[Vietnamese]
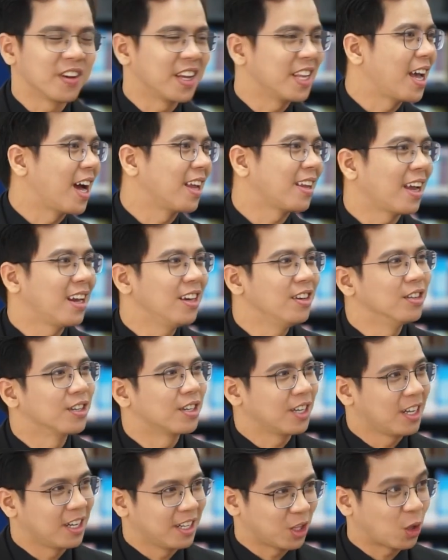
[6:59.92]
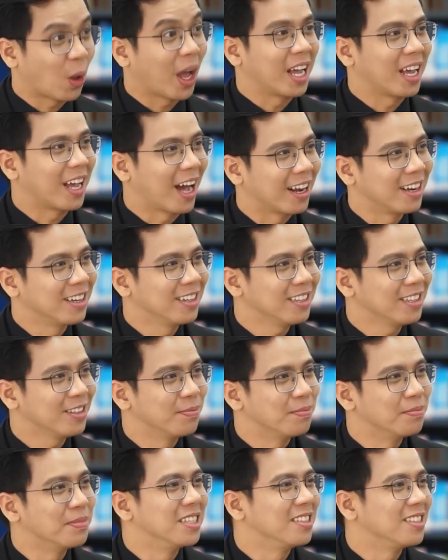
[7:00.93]
quý vị khán giả thấy được à, toàn cảnh
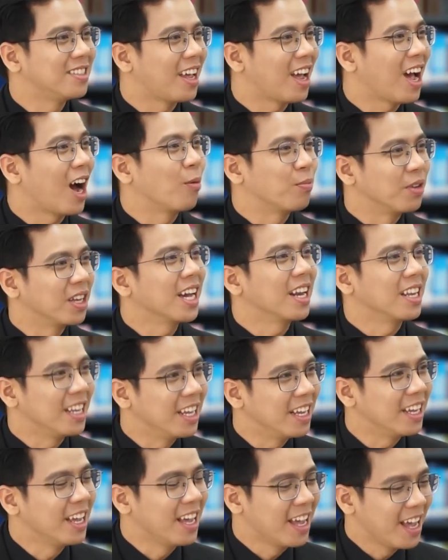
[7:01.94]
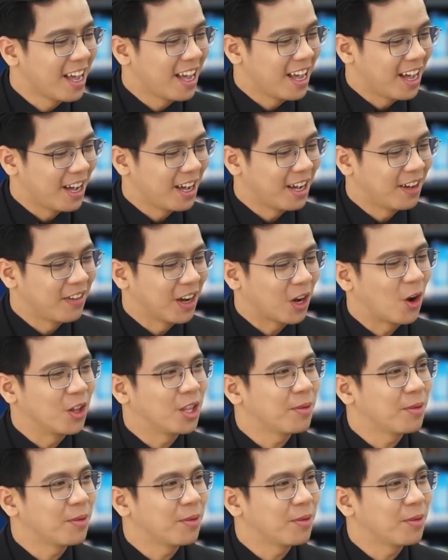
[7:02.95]
mình sẽ học những ngành gì à, và